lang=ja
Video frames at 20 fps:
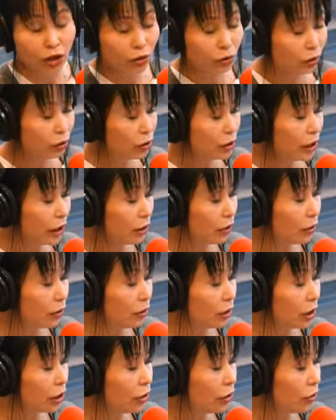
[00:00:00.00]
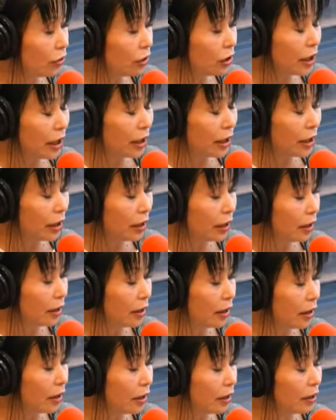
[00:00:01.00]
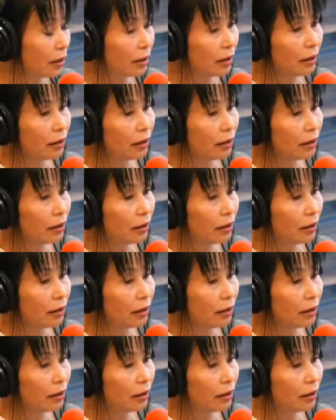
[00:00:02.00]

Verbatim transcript: ふるさとって一つで。ね、